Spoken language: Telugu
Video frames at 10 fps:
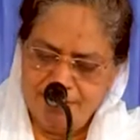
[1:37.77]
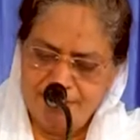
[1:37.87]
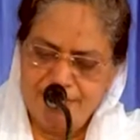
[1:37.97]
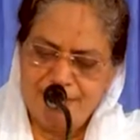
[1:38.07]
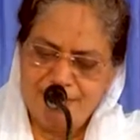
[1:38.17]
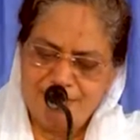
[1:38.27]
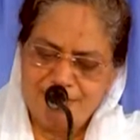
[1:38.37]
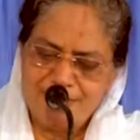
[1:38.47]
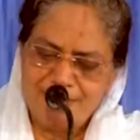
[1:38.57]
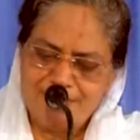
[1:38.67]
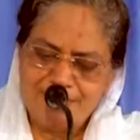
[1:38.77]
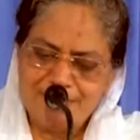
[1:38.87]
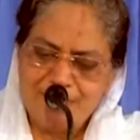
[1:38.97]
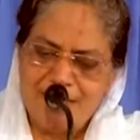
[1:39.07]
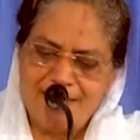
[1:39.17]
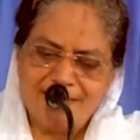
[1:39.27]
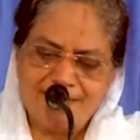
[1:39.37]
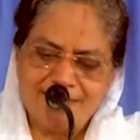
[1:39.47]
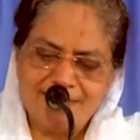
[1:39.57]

పదిహేడు వచనం వరకు ఆయన